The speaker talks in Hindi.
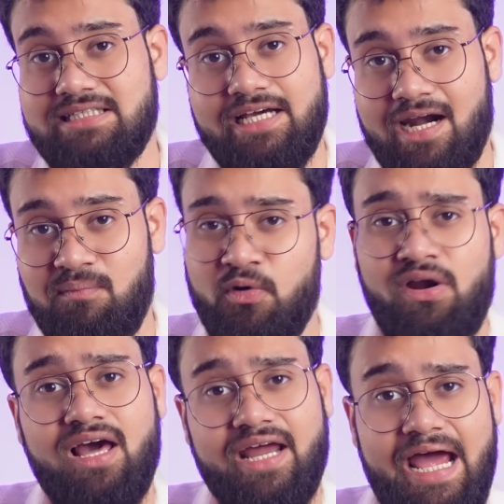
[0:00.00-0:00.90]
से गर्म होने
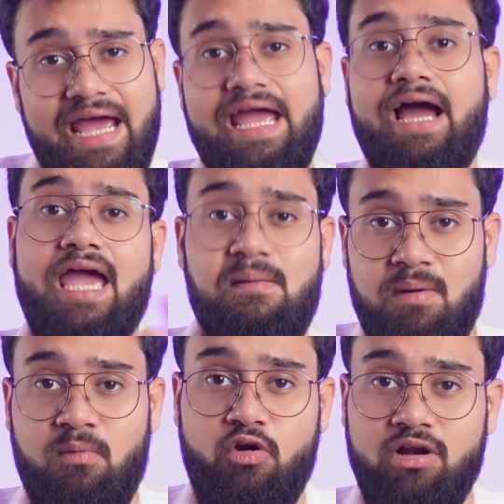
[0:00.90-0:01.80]
लग रहा है या कैमरा
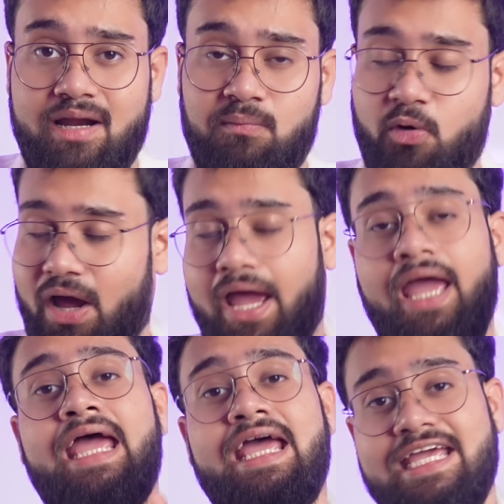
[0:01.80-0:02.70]
मॉडल गर्म हो रहा
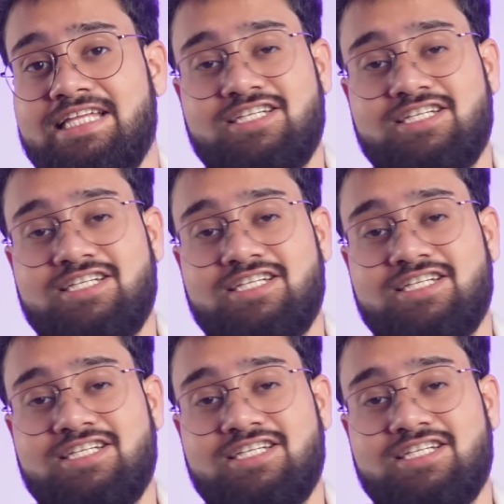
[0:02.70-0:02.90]
है ये